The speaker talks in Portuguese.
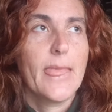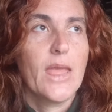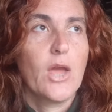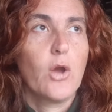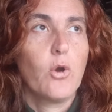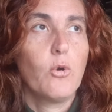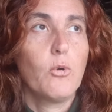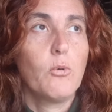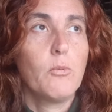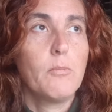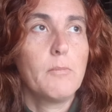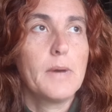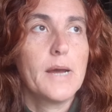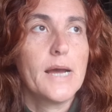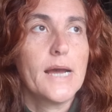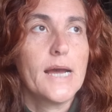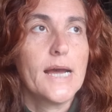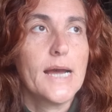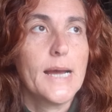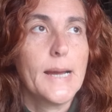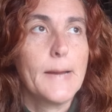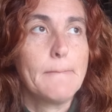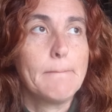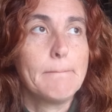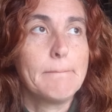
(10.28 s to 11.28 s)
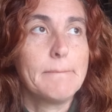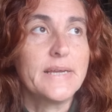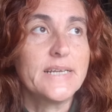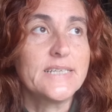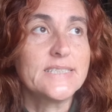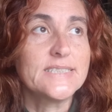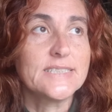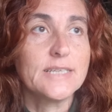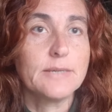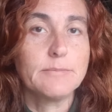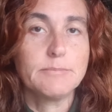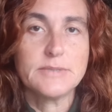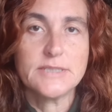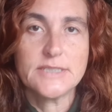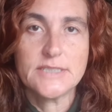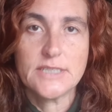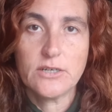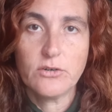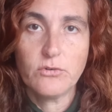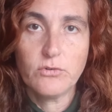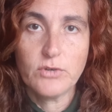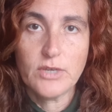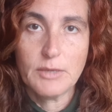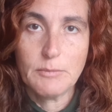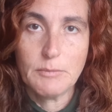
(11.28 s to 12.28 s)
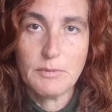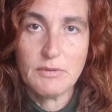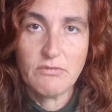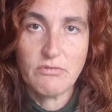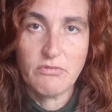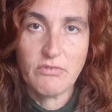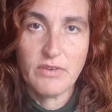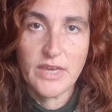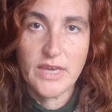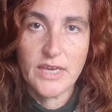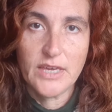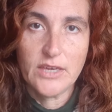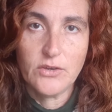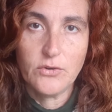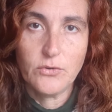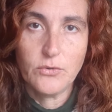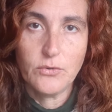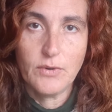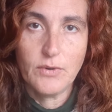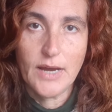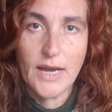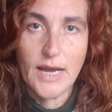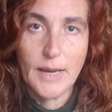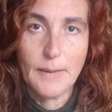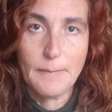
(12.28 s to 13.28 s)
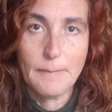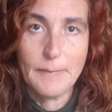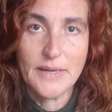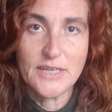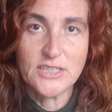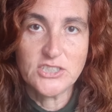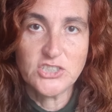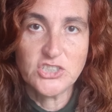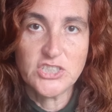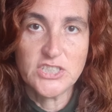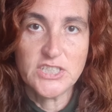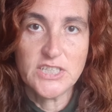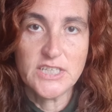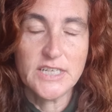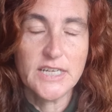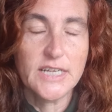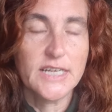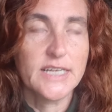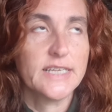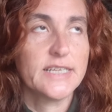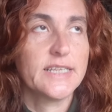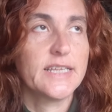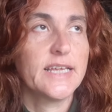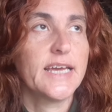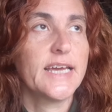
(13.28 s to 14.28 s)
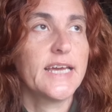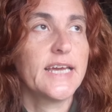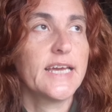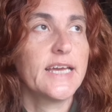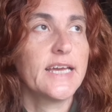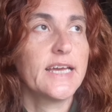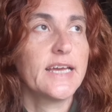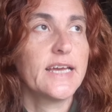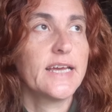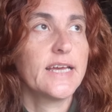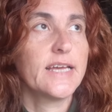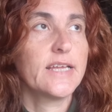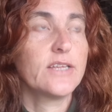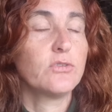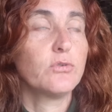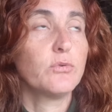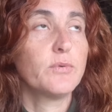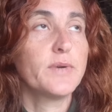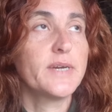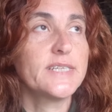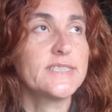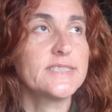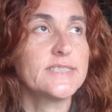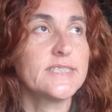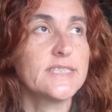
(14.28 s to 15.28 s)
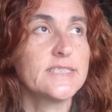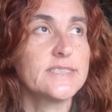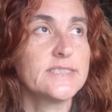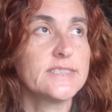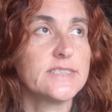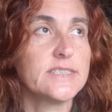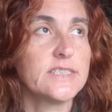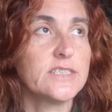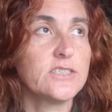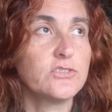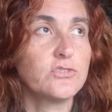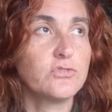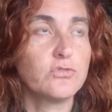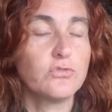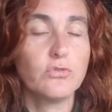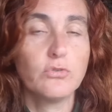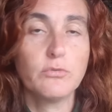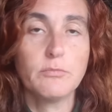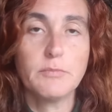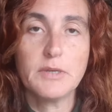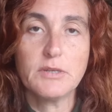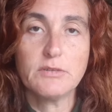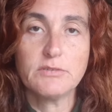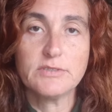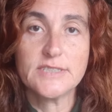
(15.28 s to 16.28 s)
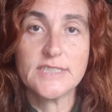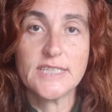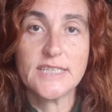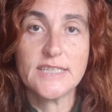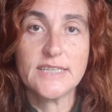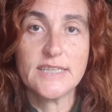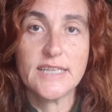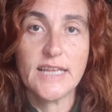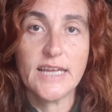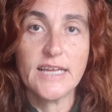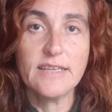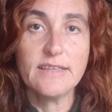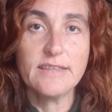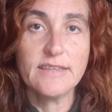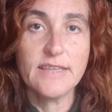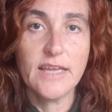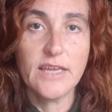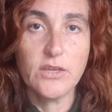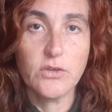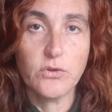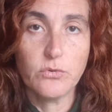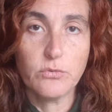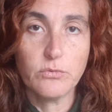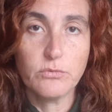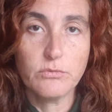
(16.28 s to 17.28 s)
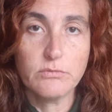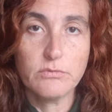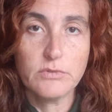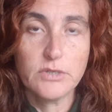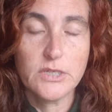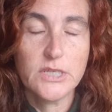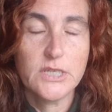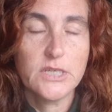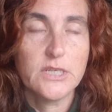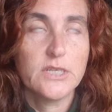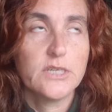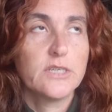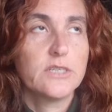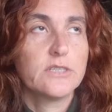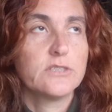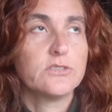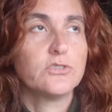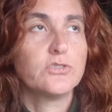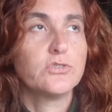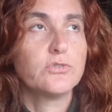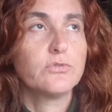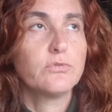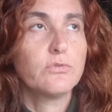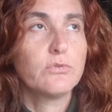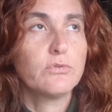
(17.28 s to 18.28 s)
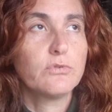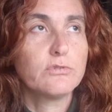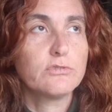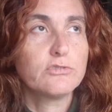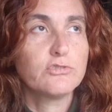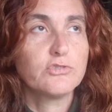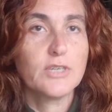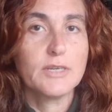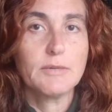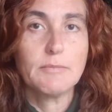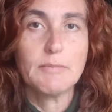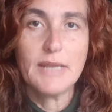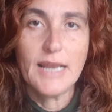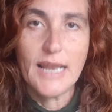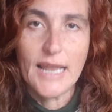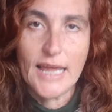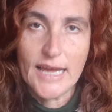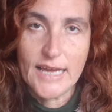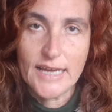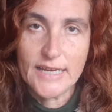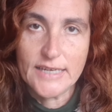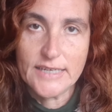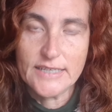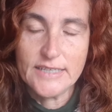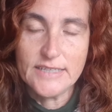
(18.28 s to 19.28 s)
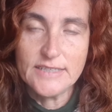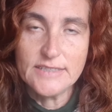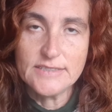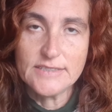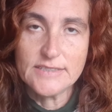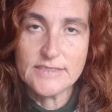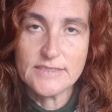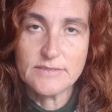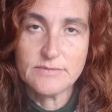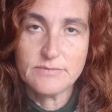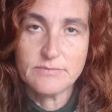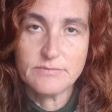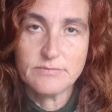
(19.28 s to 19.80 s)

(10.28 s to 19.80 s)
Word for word: uma percepção que me veio a partir é, do exercício número 71 de um curso em milagres,